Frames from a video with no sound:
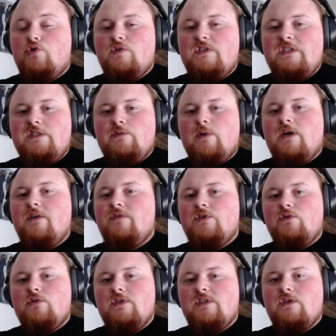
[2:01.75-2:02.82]
gens aussi qui sont arrivés
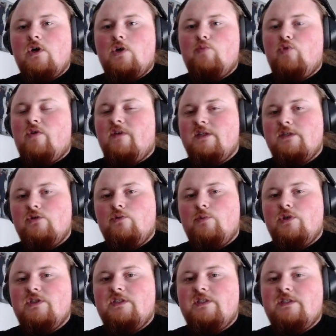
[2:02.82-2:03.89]
sur le Discord pour avoir des
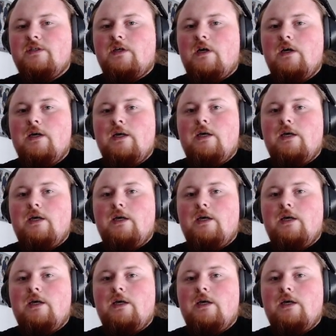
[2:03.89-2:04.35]
demandes, etc.